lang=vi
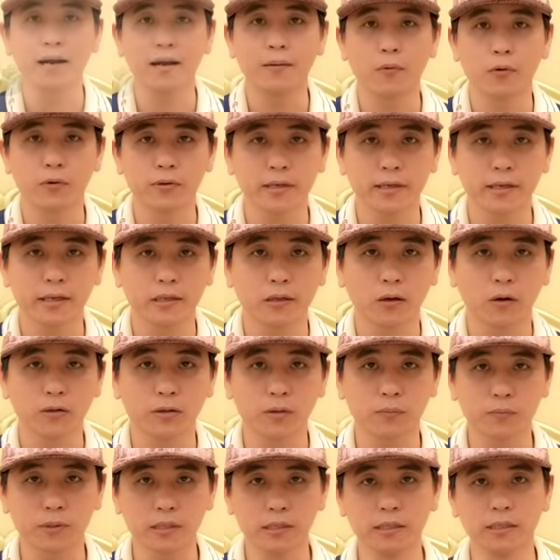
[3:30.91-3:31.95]
phải là một chiếc điện thoại
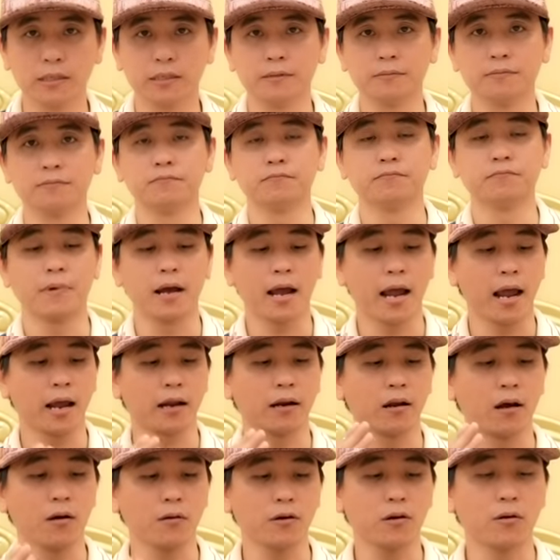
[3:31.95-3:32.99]
thông thường mà
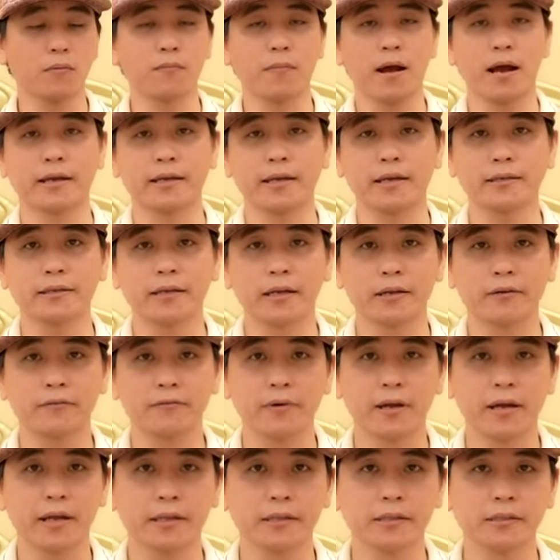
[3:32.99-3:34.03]
nó cũng mang giá trị
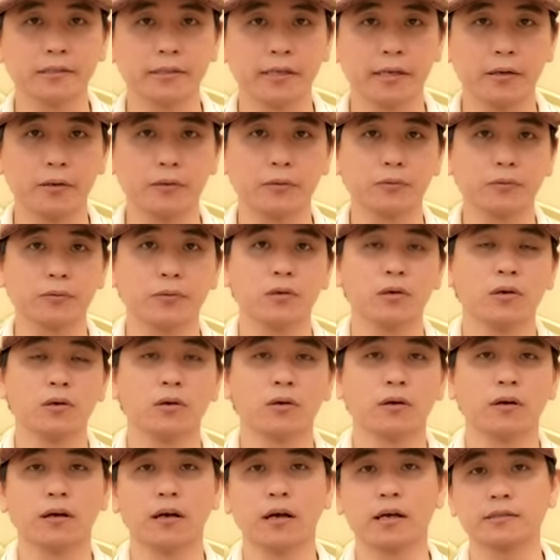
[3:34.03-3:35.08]
về thương hiệu
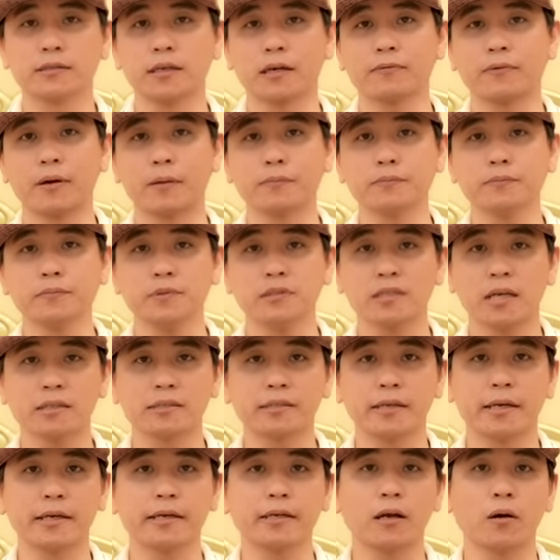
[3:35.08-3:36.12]
à, sản phẩm xa
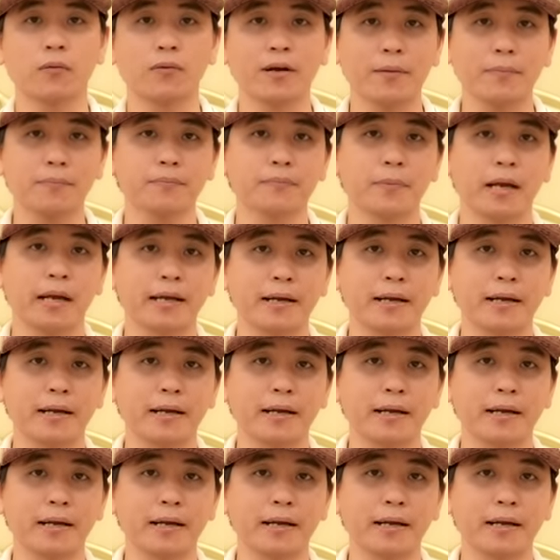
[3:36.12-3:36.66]
xỉ cao cấp